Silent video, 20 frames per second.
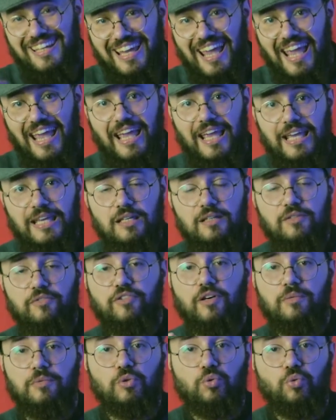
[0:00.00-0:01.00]
كي
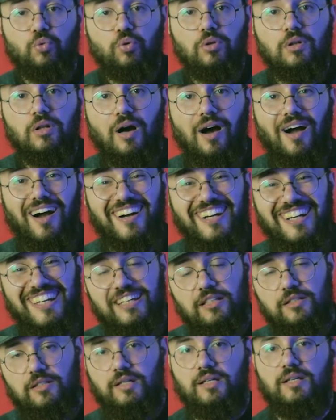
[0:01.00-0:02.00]
فبنقول
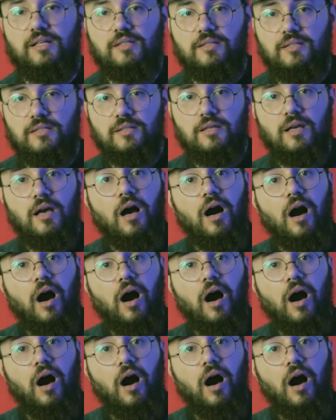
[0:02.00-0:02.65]
اركيتكت